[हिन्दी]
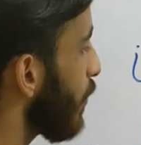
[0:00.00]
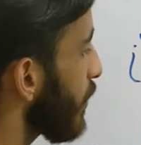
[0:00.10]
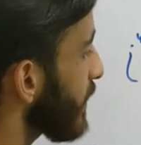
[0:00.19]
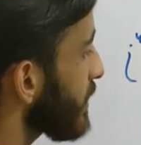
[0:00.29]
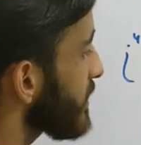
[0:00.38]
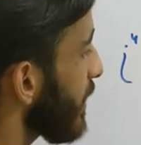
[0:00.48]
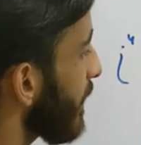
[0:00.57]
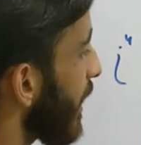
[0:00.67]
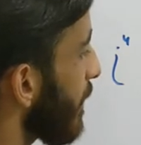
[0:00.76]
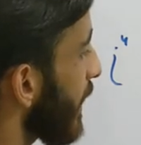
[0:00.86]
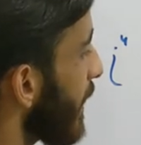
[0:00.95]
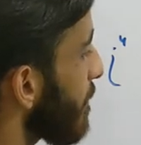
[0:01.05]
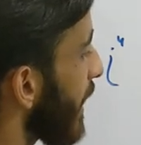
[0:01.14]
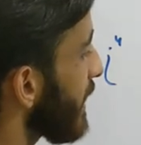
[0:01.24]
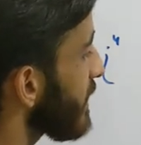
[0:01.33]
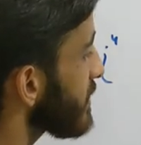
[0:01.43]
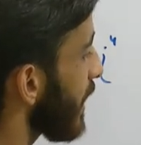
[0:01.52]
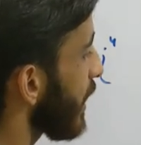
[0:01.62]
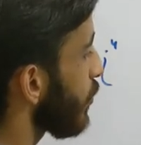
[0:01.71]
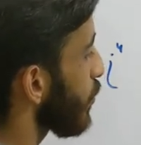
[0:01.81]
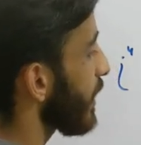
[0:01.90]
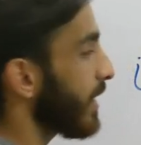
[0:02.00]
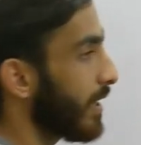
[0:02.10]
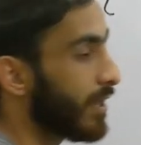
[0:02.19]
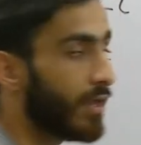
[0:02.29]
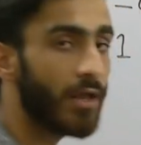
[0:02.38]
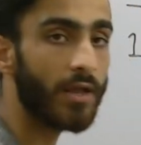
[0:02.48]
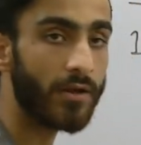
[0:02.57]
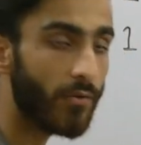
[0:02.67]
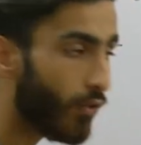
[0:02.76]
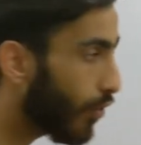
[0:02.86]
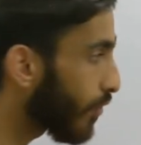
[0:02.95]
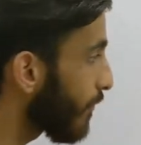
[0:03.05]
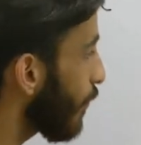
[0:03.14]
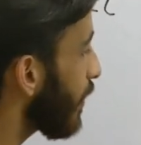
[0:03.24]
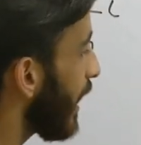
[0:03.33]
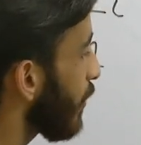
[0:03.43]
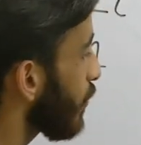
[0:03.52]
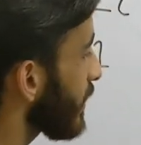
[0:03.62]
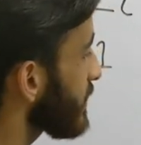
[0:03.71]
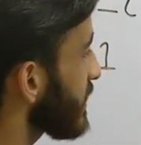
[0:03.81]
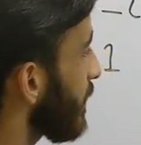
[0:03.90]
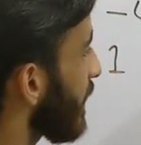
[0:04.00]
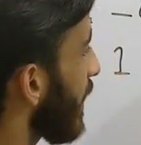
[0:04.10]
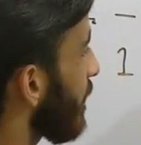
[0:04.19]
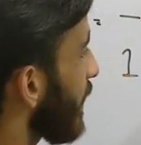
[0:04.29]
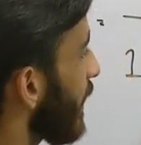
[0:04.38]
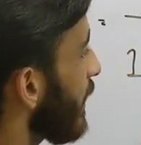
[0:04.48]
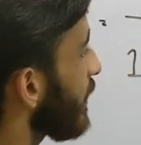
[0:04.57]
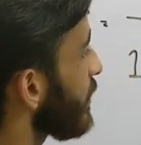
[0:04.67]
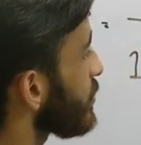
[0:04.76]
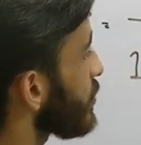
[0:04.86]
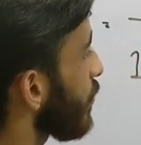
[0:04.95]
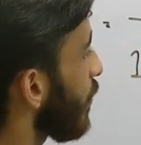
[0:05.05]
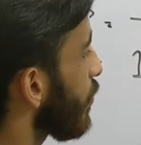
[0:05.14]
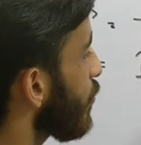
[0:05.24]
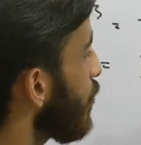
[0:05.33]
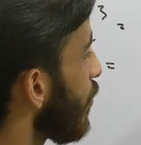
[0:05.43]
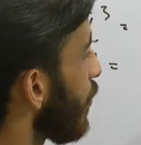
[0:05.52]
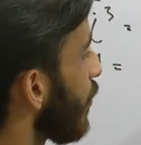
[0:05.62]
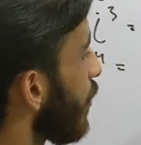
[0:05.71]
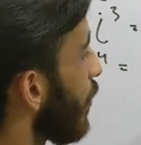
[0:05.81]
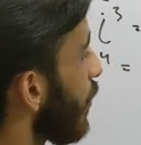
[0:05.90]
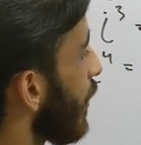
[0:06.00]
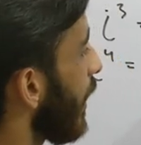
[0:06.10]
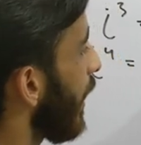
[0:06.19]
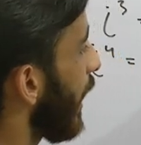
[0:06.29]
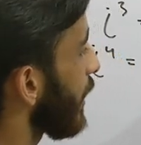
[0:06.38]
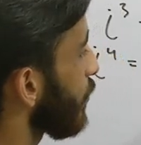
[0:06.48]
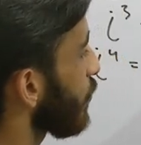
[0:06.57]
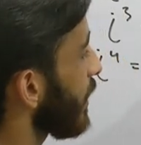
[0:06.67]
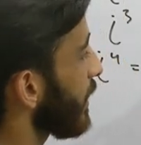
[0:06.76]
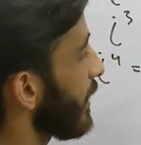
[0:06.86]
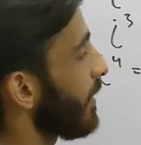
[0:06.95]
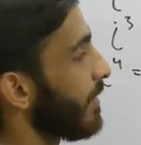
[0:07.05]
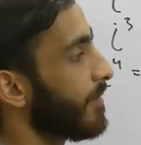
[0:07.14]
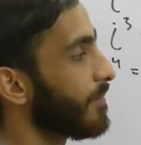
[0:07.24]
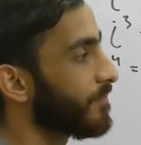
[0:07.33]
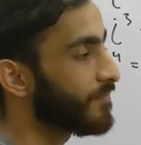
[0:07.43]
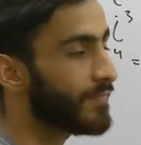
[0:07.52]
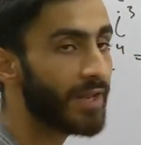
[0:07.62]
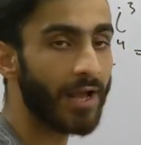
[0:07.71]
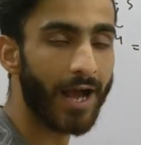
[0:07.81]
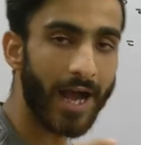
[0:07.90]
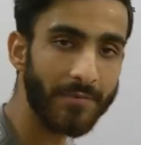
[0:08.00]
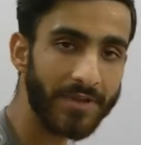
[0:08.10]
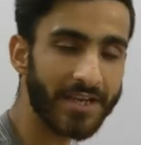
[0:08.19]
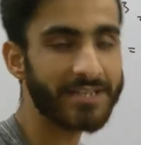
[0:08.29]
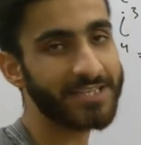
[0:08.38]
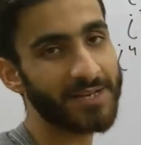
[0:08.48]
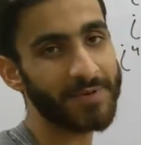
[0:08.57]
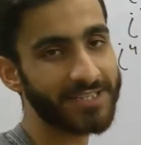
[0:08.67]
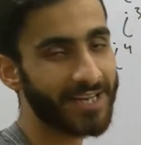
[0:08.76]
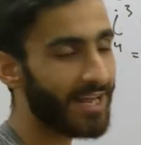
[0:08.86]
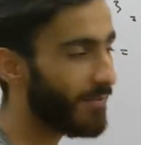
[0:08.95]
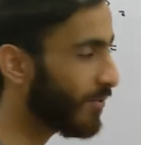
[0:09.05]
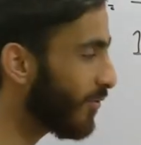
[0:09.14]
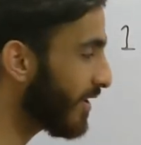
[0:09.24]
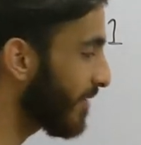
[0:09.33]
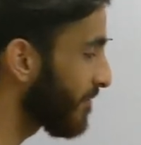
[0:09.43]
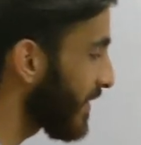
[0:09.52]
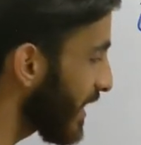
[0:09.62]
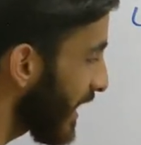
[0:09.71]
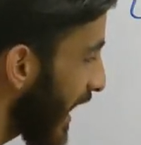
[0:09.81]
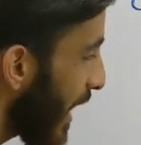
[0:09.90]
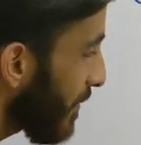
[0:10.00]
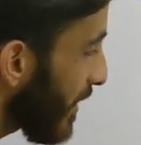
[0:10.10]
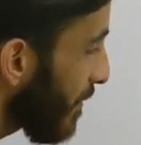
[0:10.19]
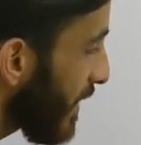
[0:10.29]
आयोटा किसके बराबर है माइनस आयोटा के और फोर आयोटा किसके बराबर है इज इक्वल टू आयोटा के अब ये कैसे समझना है आप लोगों ने कि आपके